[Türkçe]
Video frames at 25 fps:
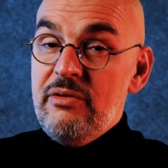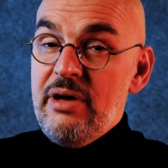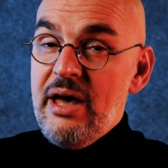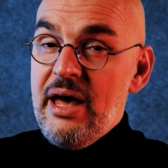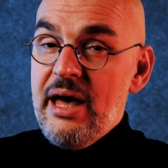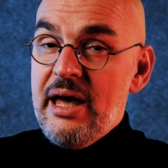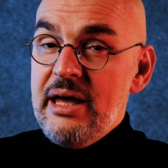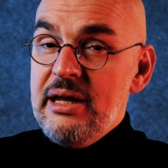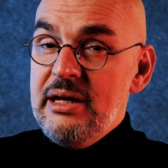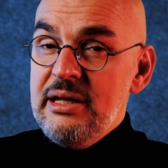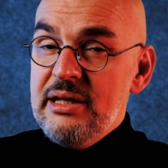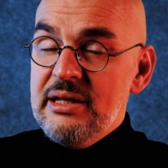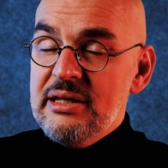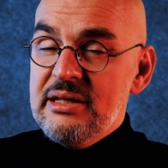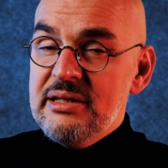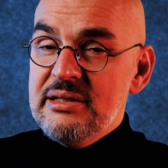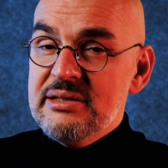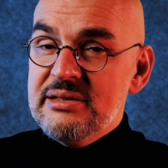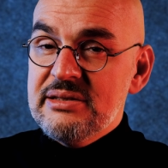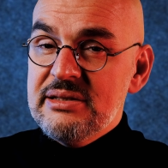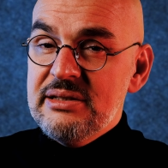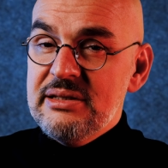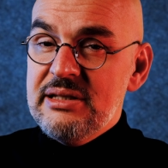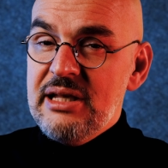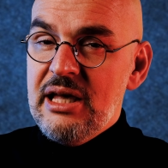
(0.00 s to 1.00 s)
ve her
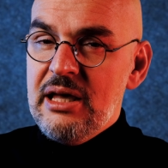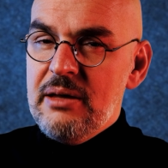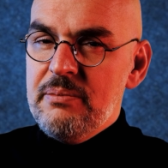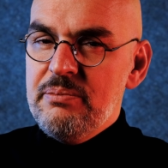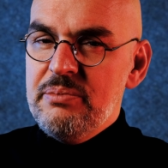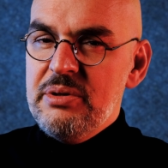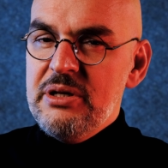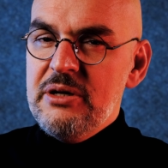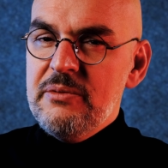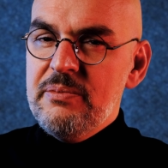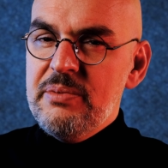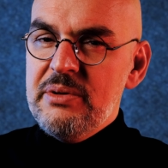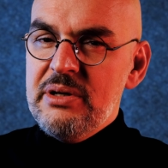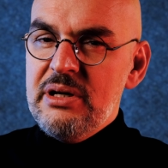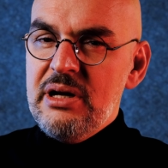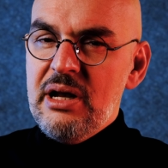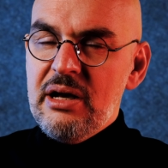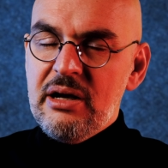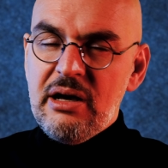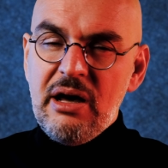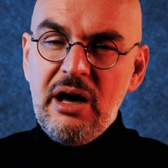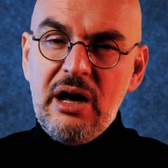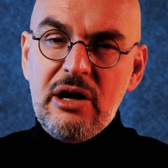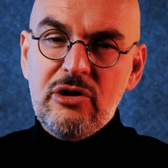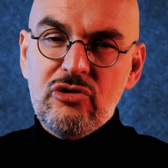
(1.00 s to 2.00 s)
ikisi de birbirine
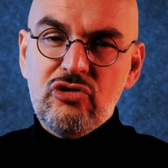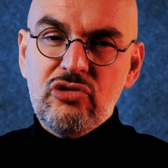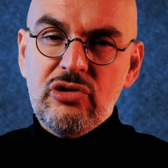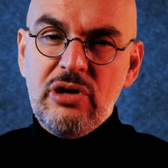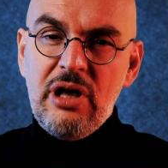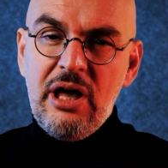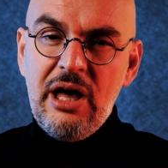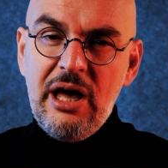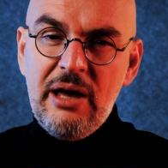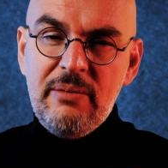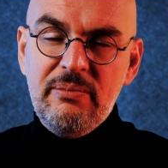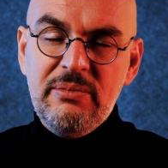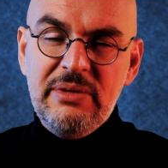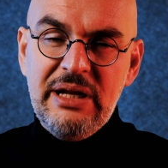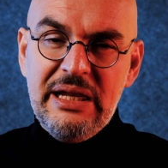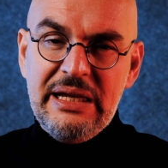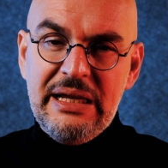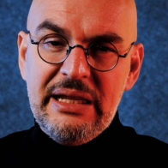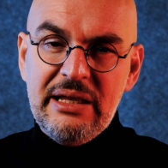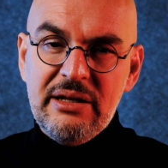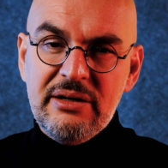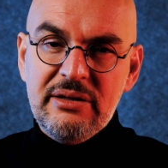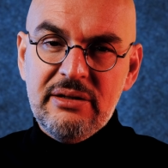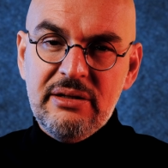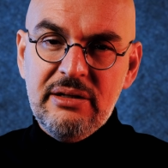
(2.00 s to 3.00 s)
karşı
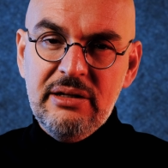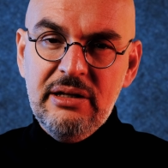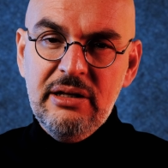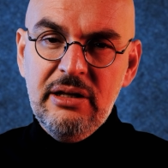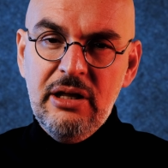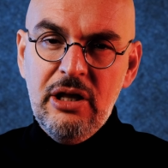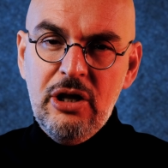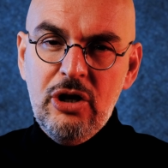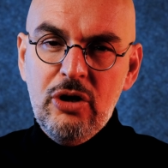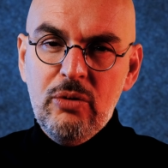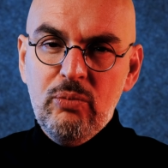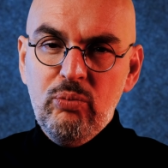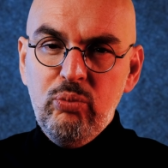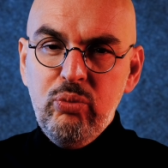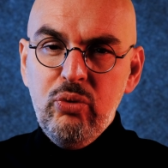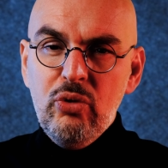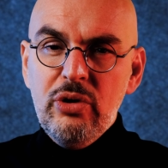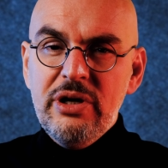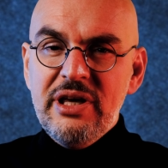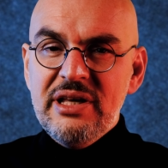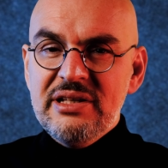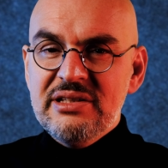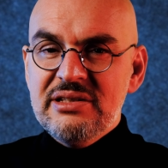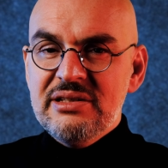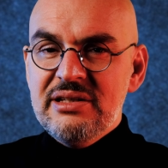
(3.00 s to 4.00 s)
hamlelerini bu
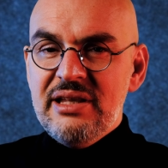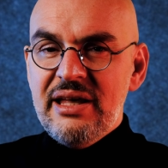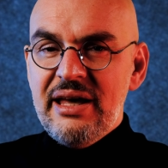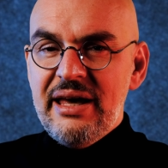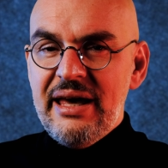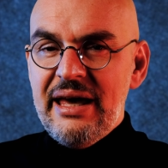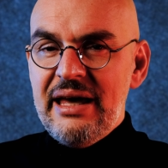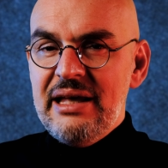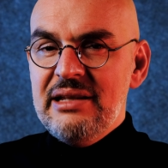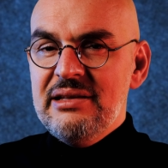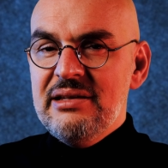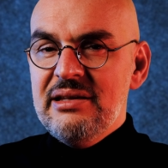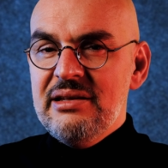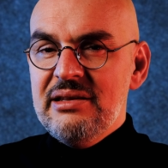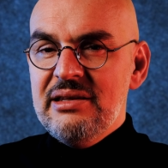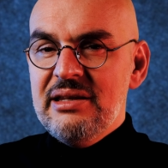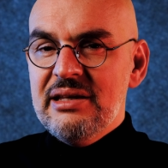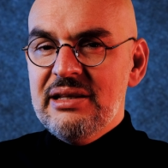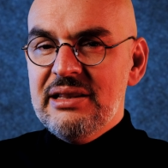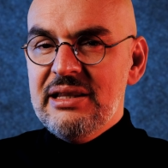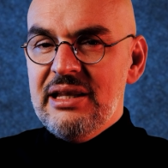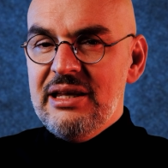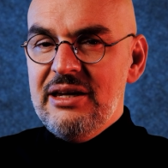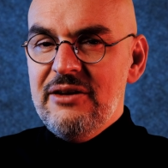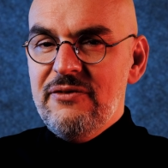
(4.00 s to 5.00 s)
gezide
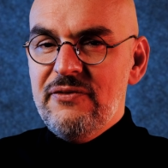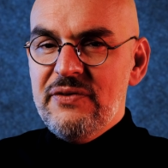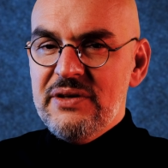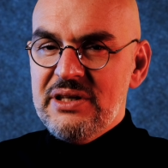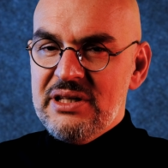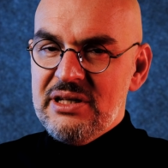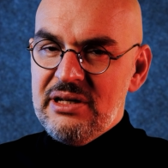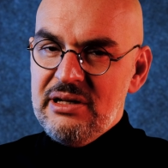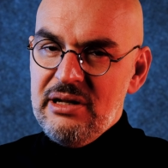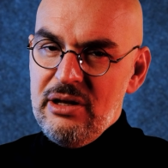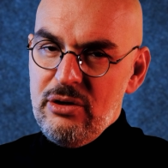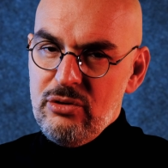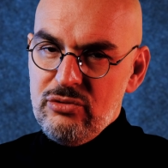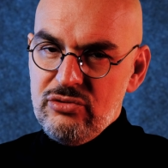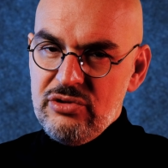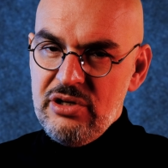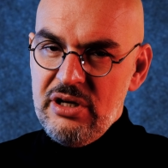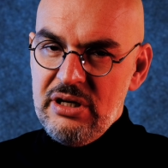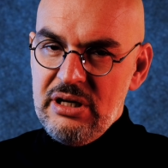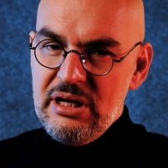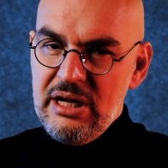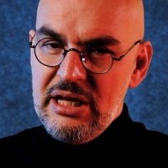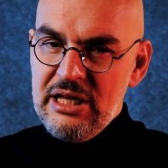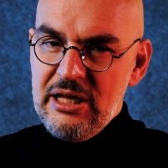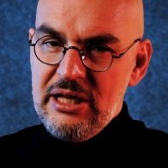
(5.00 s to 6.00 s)
edindikleri fikirler üzerinden